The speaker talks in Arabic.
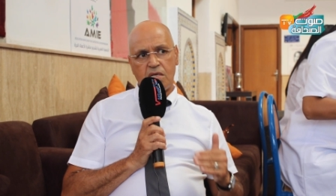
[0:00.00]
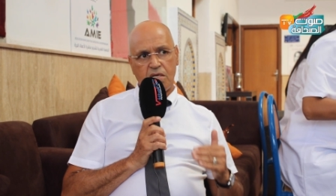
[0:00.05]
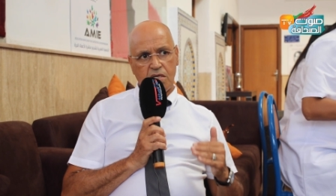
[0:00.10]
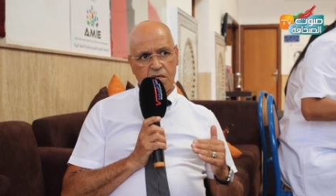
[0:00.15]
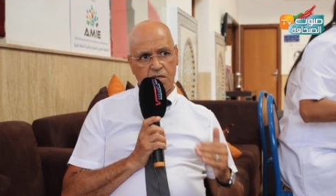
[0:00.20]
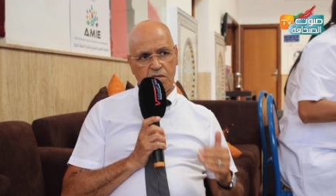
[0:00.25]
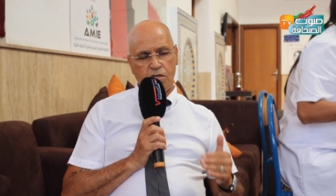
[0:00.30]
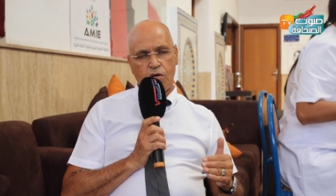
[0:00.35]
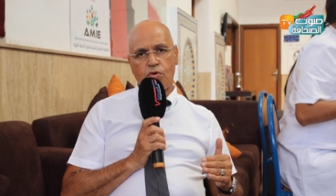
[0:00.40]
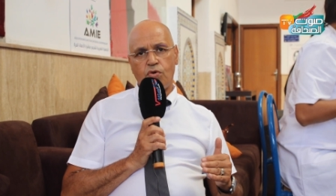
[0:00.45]

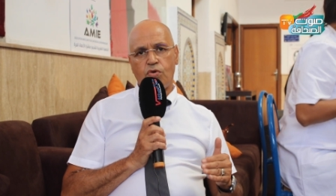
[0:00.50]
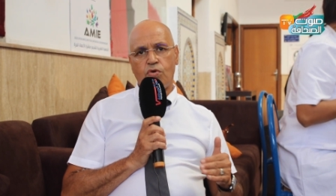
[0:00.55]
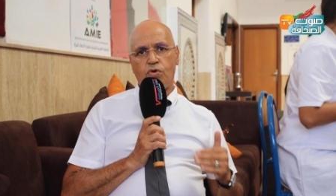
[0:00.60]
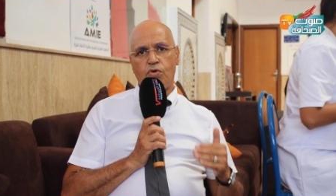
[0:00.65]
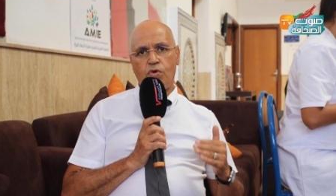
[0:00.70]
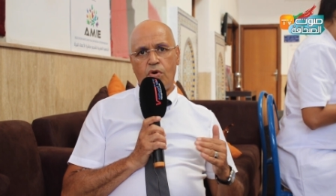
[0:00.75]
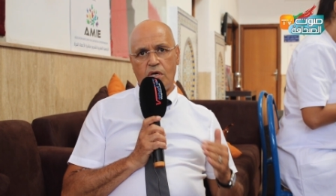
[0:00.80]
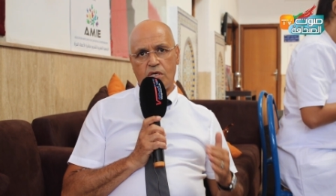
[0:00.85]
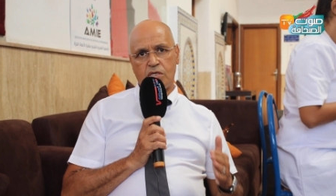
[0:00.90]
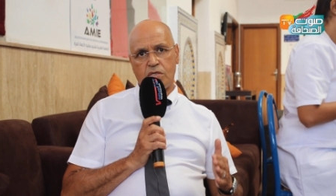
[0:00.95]
دخلوا
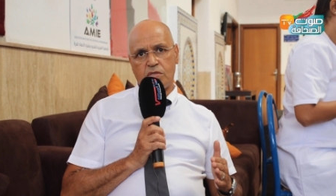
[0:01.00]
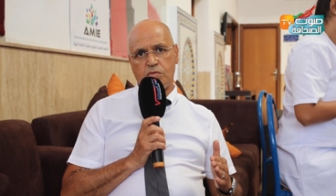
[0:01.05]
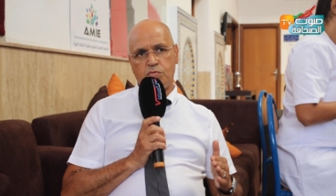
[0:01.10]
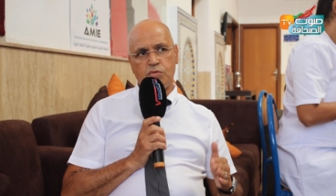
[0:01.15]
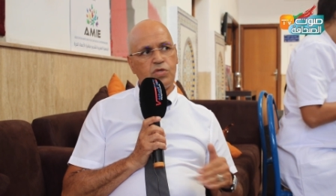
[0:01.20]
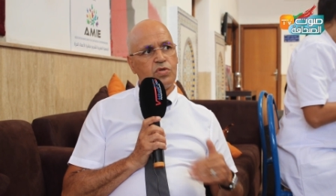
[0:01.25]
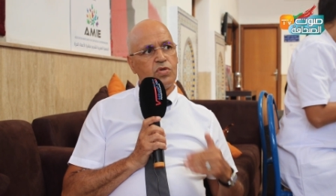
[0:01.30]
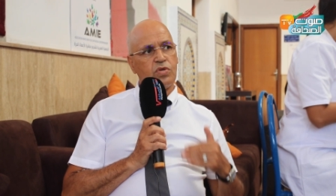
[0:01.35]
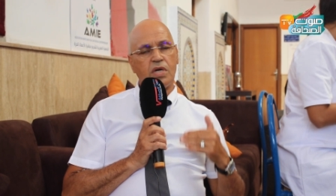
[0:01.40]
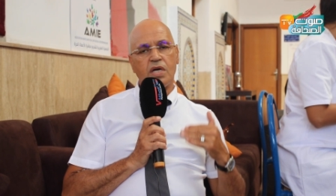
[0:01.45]
له
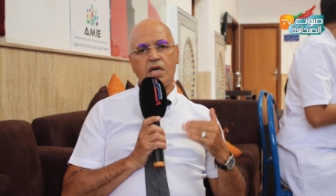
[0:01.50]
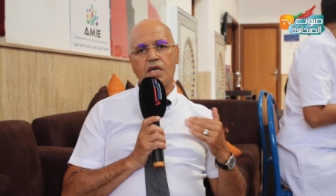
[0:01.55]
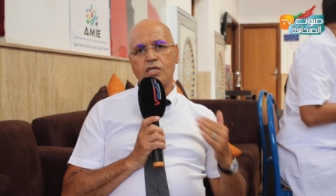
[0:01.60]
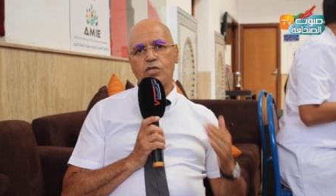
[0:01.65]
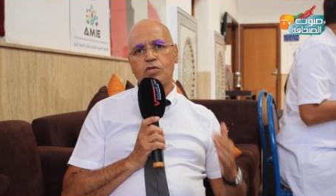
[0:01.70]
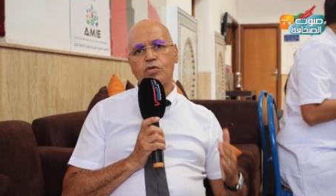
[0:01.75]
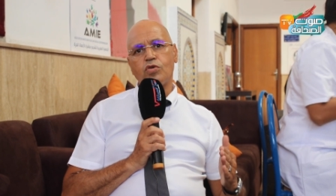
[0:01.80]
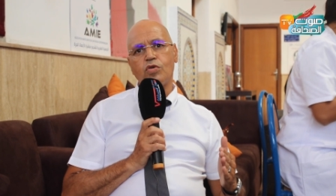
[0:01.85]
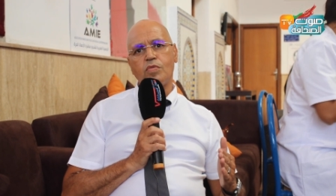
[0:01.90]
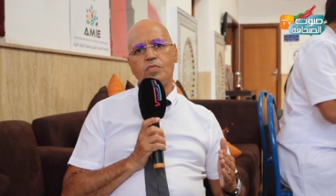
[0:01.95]
سميتو
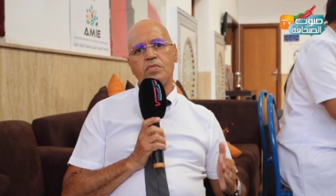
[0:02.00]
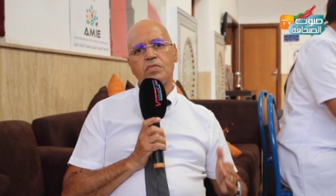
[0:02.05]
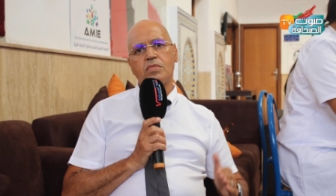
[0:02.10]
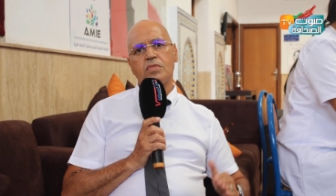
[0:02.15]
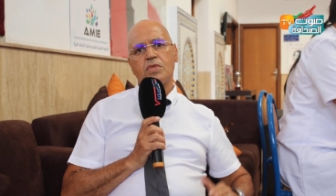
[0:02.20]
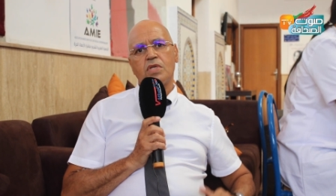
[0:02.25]
خصهم